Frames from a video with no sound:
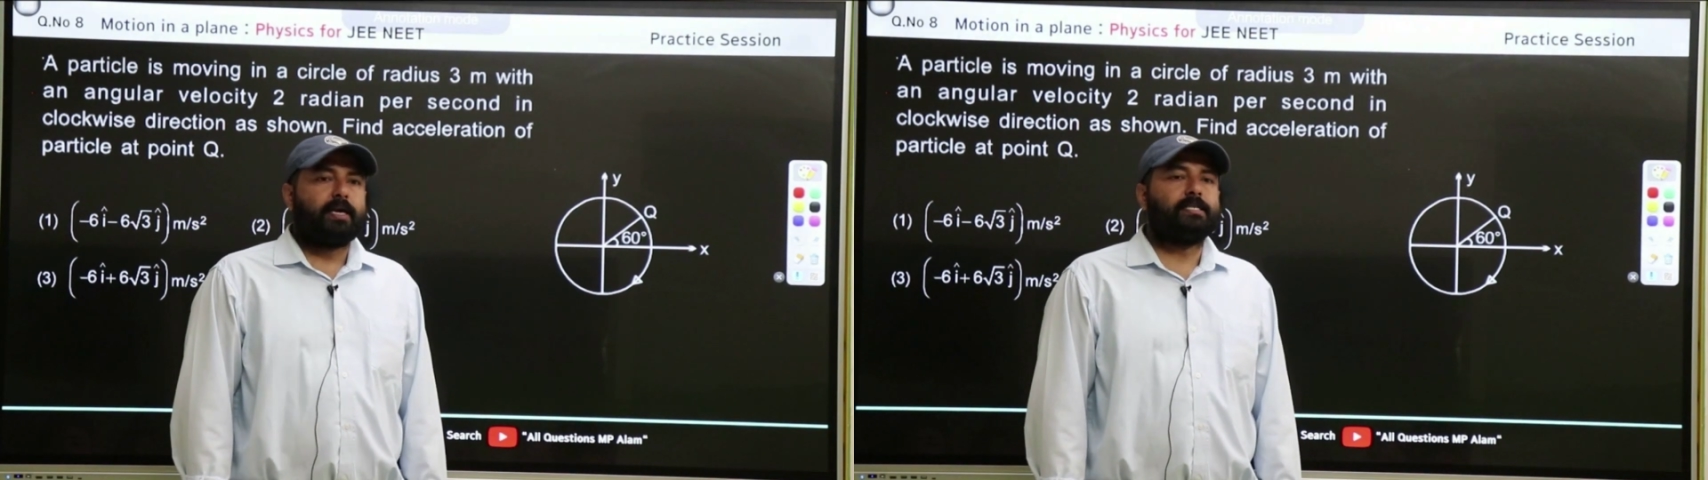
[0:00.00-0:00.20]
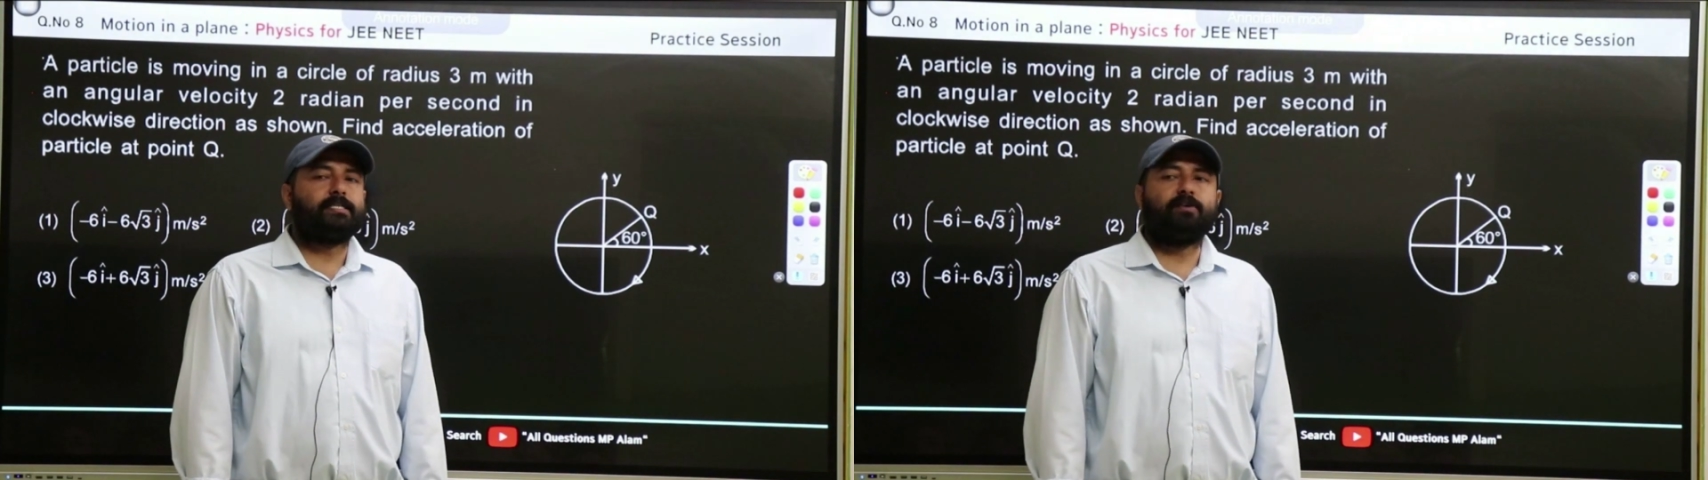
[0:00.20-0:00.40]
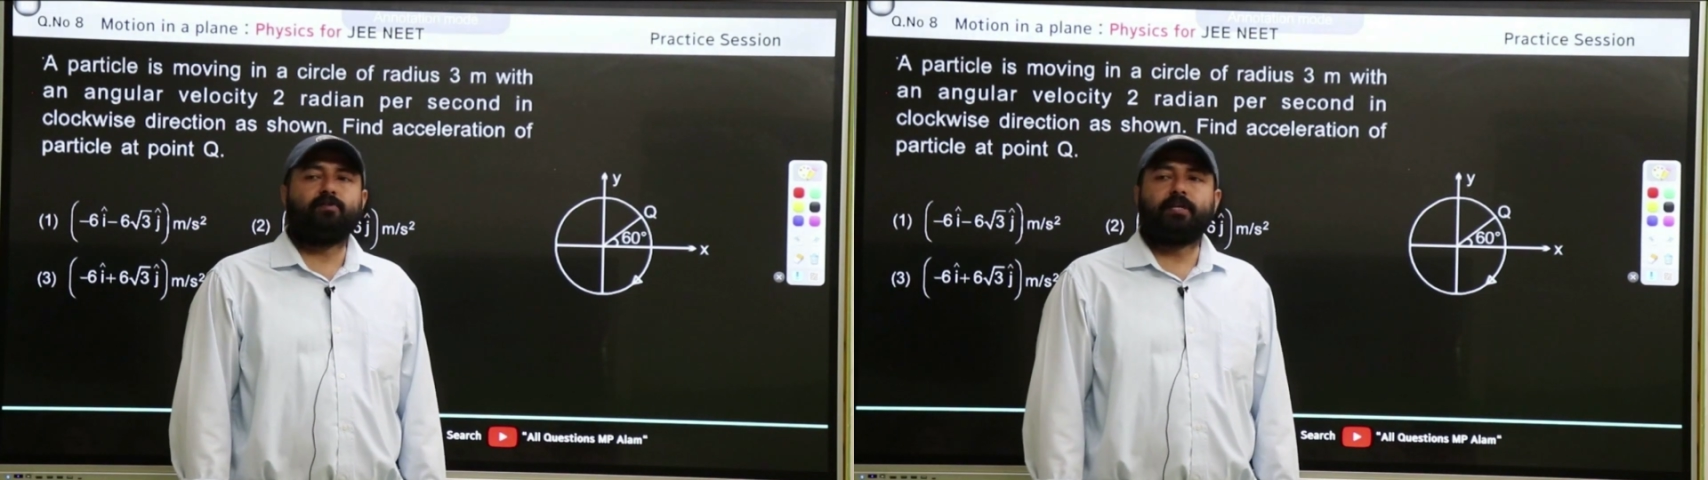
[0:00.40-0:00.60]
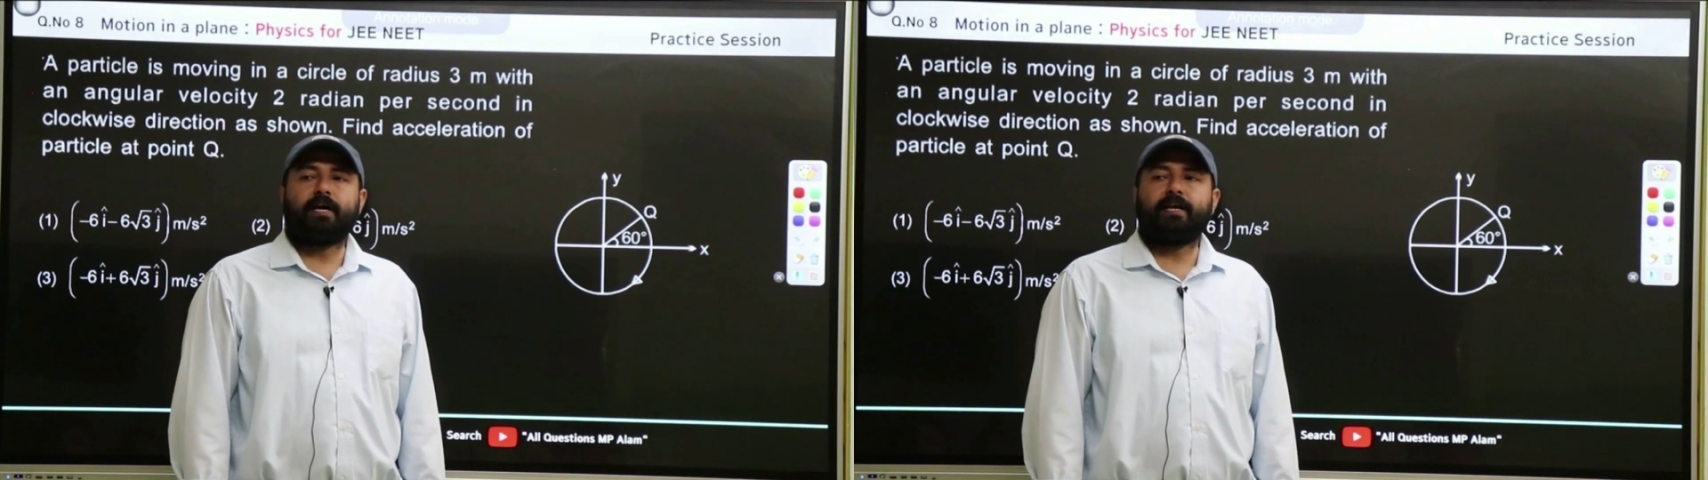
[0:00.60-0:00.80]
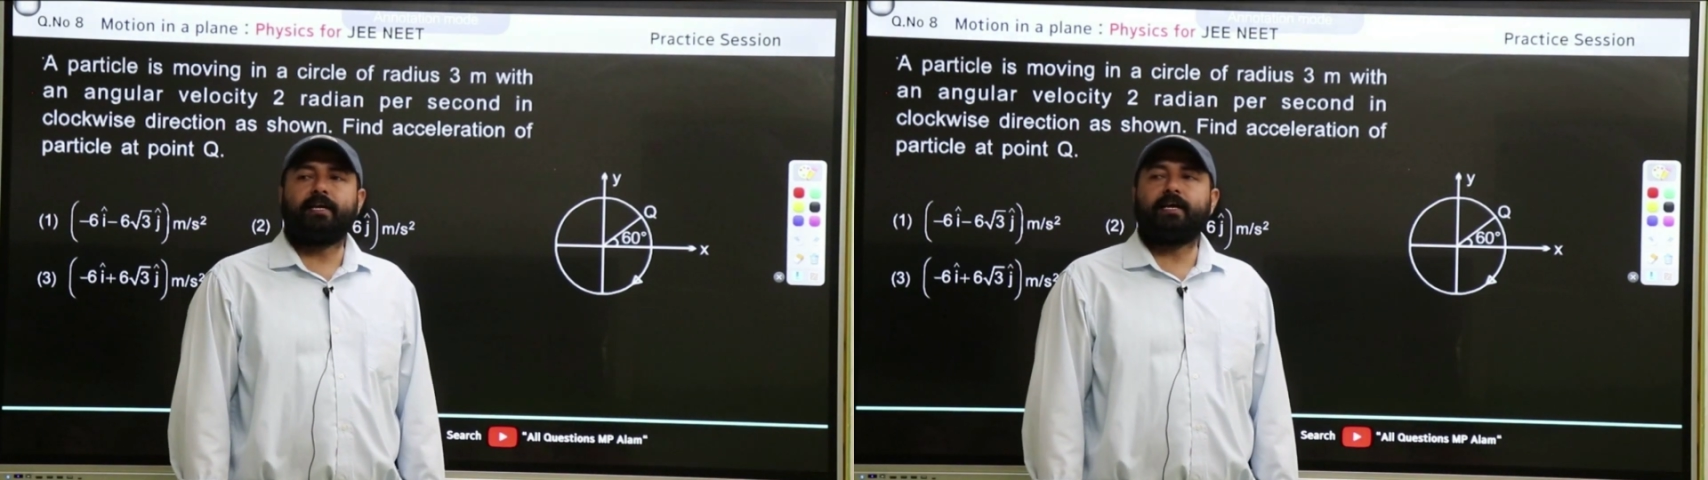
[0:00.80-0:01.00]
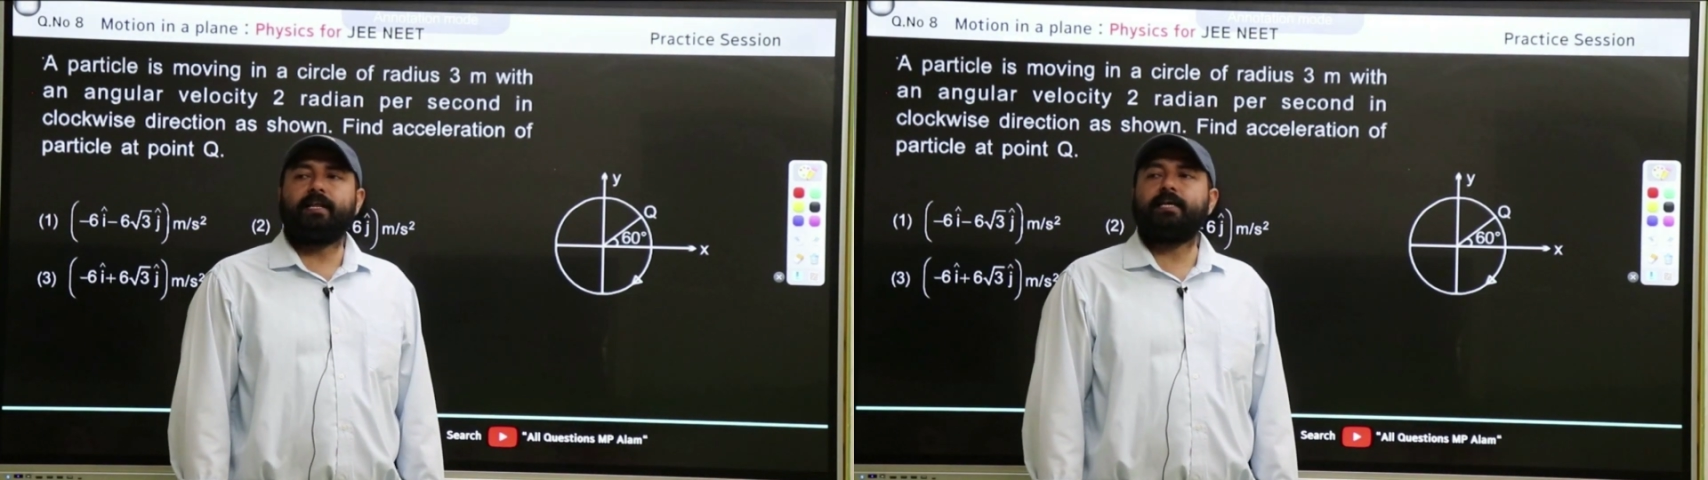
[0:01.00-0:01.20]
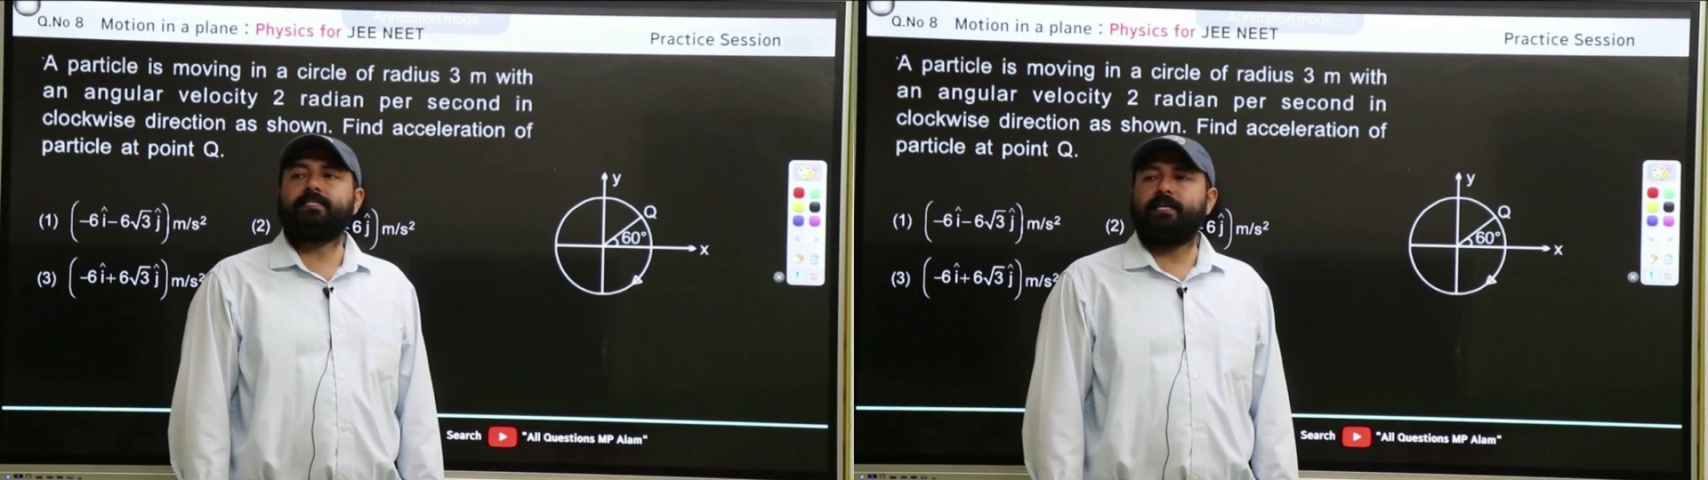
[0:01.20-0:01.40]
ए सी होता है रेडियल या